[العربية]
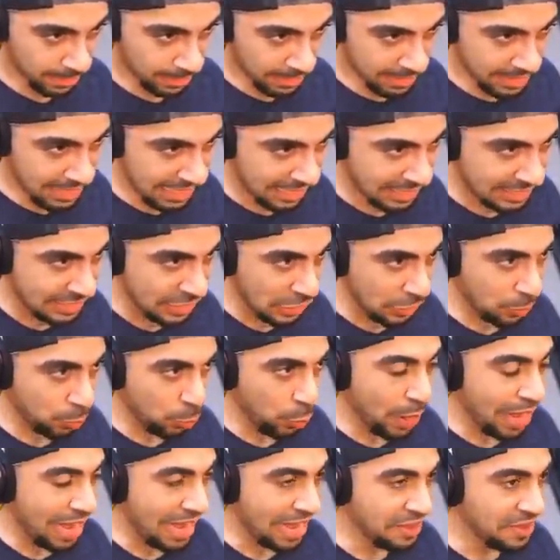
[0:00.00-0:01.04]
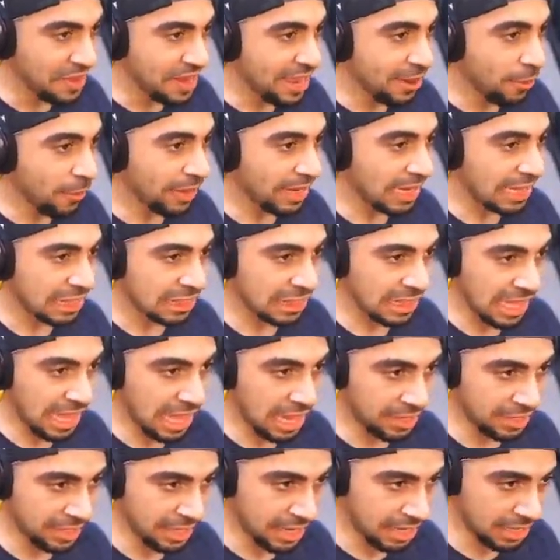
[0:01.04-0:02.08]
نعديهم واحده ورا
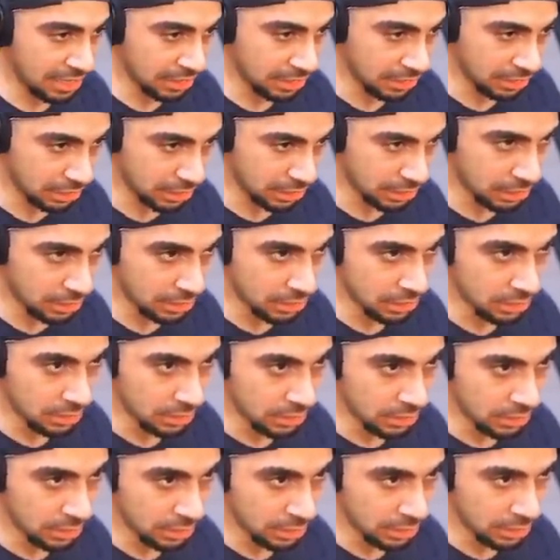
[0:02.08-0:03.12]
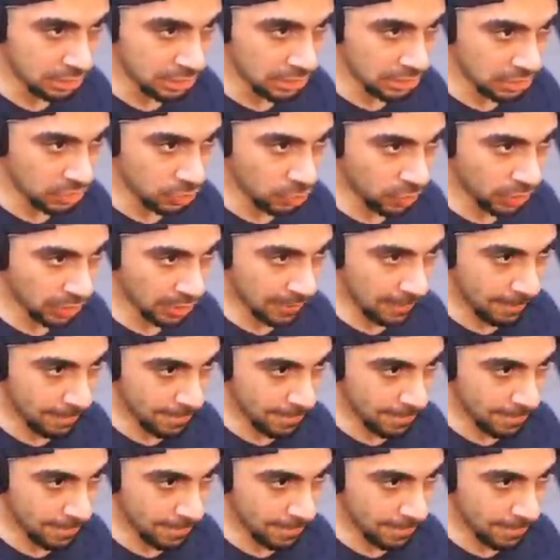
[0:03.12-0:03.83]
الثانيه يب أيوة.